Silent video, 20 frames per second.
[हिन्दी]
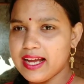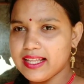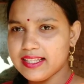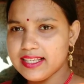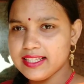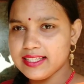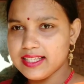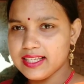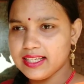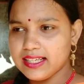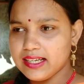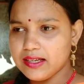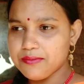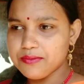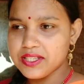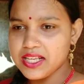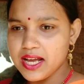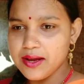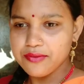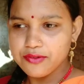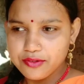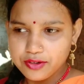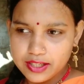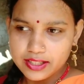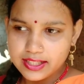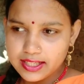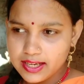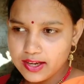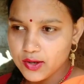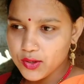आधे से कम साफ हुए
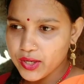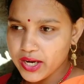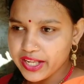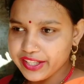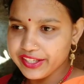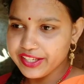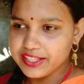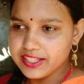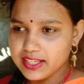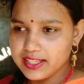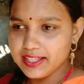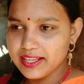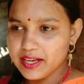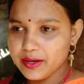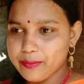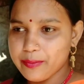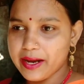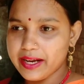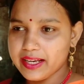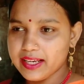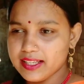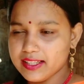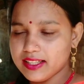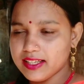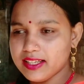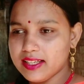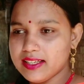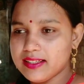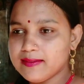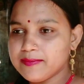थे और आधे से अधिक बाकी
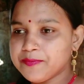थे